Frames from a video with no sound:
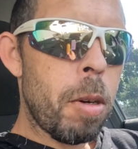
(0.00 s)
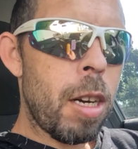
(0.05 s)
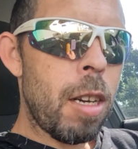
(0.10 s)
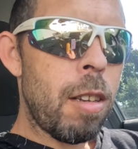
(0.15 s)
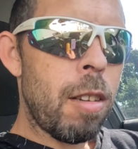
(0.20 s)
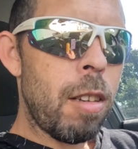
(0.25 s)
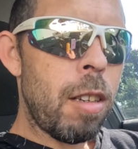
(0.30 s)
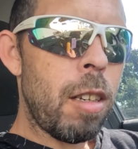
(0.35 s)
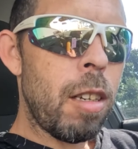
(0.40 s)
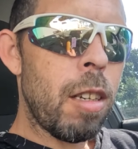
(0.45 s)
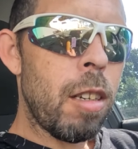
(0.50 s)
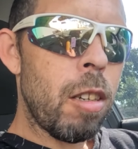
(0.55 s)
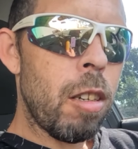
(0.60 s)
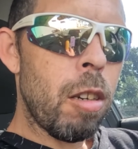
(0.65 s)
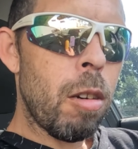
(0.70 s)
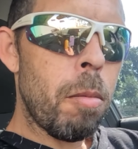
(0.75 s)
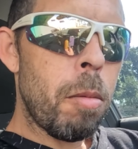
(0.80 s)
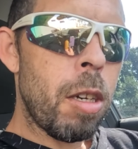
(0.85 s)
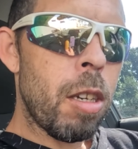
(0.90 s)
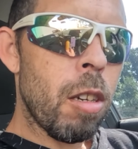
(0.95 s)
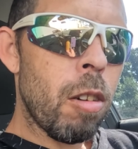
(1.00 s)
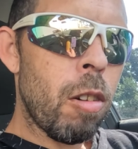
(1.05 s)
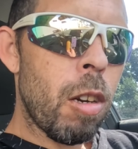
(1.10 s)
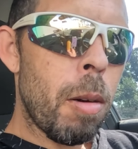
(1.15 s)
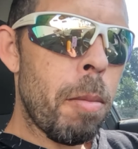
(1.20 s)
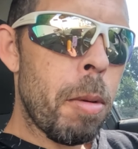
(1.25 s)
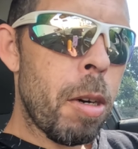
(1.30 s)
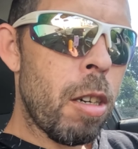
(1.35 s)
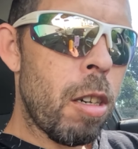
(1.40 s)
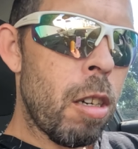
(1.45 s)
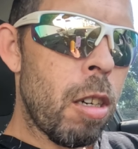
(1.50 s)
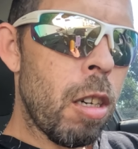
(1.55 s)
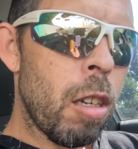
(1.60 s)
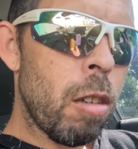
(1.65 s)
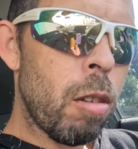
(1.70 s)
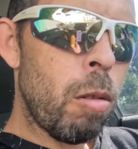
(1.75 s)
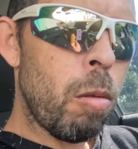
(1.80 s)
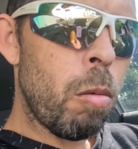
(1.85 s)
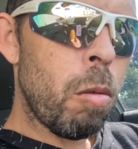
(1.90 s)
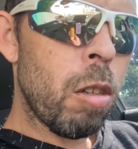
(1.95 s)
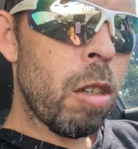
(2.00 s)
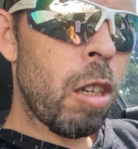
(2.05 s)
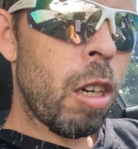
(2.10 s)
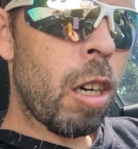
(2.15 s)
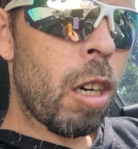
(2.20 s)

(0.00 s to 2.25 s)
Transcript: mais aí, né? Geralmente agora a partir das duas